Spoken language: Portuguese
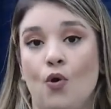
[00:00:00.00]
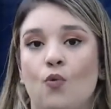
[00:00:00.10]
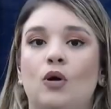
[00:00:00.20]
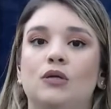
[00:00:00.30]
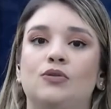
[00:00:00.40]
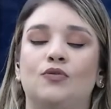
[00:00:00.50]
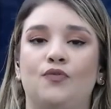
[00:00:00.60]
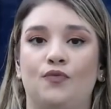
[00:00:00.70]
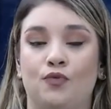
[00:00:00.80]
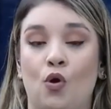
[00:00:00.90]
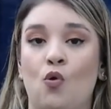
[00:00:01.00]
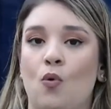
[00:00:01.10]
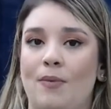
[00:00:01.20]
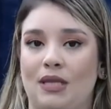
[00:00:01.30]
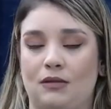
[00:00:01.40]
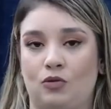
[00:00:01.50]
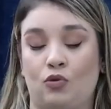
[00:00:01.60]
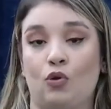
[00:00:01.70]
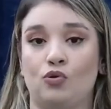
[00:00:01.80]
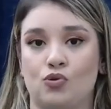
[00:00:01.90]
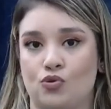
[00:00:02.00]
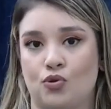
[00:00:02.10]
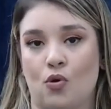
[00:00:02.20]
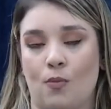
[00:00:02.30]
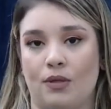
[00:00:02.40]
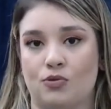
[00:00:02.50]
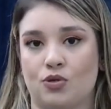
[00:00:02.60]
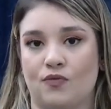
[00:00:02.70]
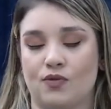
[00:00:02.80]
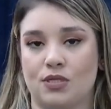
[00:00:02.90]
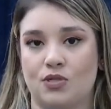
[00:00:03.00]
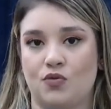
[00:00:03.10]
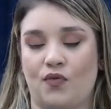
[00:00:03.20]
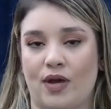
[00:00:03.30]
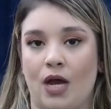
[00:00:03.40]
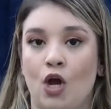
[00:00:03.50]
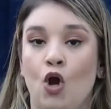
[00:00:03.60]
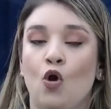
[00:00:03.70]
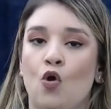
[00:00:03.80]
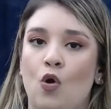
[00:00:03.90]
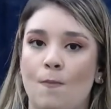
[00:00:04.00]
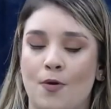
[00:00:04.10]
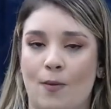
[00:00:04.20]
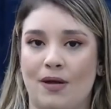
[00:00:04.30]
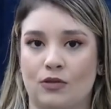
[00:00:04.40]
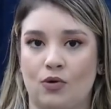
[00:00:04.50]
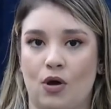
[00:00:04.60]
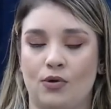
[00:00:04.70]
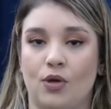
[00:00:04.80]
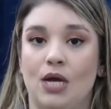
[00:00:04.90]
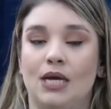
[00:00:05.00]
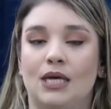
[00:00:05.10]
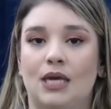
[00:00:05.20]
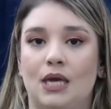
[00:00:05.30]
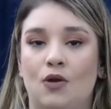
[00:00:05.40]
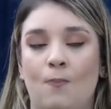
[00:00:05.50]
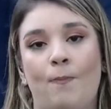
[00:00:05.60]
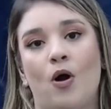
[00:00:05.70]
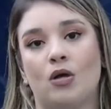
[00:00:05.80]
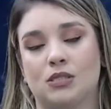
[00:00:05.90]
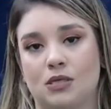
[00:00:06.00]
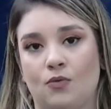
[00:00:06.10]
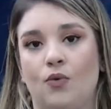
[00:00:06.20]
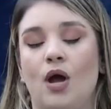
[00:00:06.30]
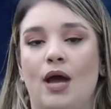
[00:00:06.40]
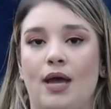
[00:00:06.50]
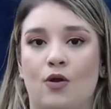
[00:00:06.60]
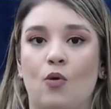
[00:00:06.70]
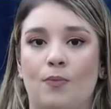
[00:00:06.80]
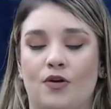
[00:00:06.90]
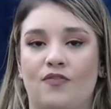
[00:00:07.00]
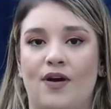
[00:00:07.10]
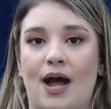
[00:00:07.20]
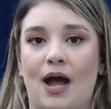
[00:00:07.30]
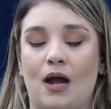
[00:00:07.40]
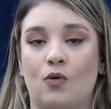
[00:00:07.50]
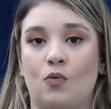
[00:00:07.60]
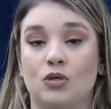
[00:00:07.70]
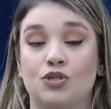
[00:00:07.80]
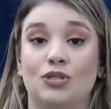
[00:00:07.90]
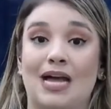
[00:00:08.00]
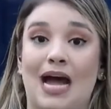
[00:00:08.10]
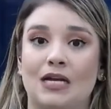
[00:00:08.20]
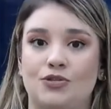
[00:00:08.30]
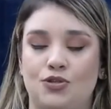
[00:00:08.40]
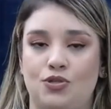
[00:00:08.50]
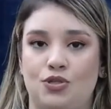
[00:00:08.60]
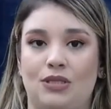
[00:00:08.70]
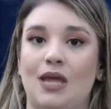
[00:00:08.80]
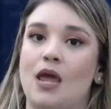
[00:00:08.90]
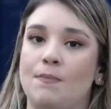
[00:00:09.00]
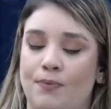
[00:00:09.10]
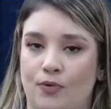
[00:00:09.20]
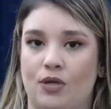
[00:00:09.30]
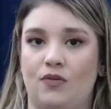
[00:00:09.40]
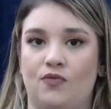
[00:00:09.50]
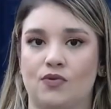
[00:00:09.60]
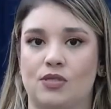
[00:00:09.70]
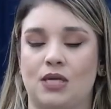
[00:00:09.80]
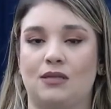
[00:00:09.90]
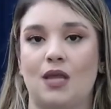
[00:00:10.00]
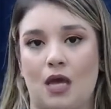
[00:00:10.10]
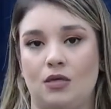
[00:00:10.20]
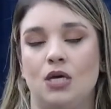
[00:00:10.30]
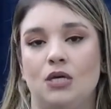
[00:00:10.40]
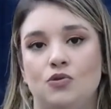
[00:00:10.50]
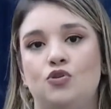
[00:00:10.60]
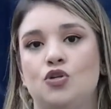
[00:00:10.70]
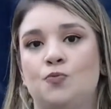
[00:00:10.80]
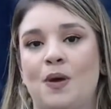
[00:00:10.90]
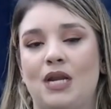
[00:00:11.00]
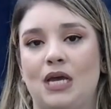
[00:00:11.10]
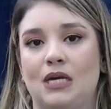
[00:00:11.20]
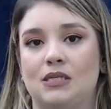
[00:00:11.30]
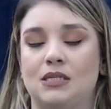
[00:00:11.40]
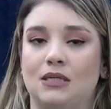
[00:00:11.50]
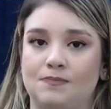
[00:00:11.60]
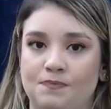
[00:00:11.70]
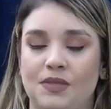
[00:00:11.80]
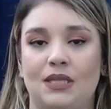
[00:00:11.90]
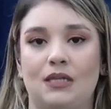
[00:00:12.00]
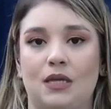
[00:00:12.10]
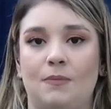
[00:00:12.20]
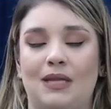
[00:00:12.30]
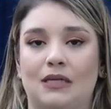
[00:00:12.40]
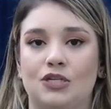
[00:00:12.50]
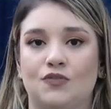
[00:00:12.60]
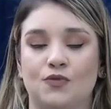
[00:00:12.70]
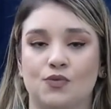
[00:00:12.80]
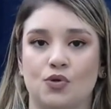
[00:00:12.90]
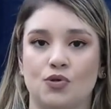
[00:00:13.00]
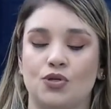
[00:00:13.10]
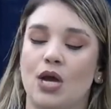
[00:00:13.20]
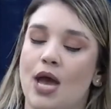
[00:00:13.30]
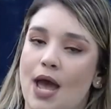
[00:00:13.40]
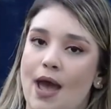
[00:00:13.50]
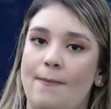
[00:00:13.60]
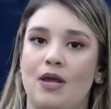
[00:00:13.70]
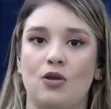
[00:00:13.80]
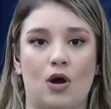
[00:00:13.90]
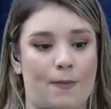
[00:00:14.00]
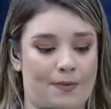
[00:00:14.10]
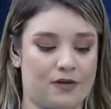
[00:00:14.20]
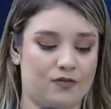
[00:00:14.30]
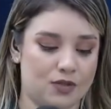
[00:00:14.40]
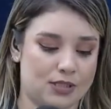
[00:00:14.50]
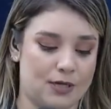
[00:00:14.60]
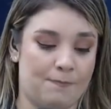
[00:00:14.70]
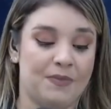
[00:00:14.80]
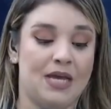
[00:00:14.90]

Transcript: Quanto documento todos os documentos que você tiver comprobatório que possam é, comprovar a quantidade de tempo que você tem de experiência em determinadas funções, é melhor para você.